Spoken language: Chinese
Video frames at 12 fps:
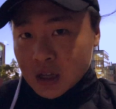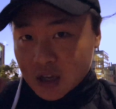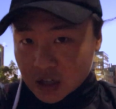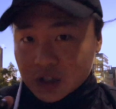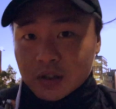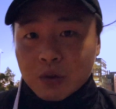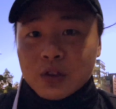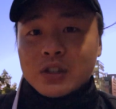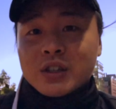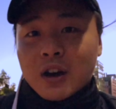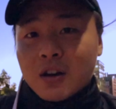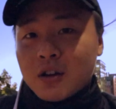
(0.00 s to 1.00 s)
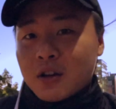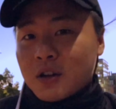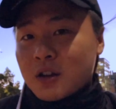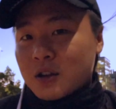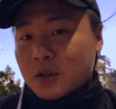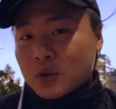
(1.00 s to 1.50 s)
也是周一交。
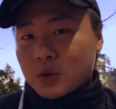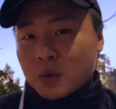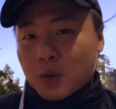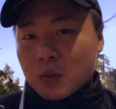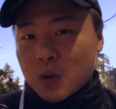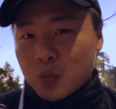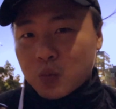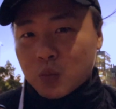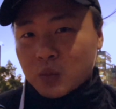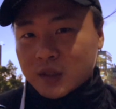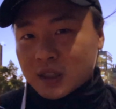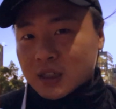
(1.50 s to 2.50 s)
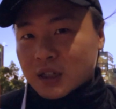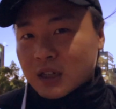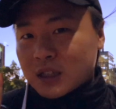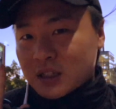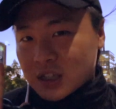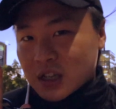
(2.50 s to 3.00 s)
我们四个
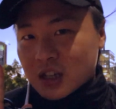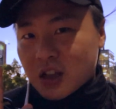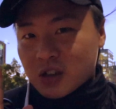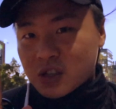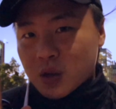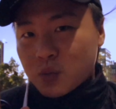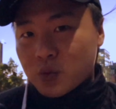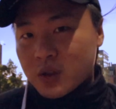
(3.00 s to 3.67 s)
人，一个人要写五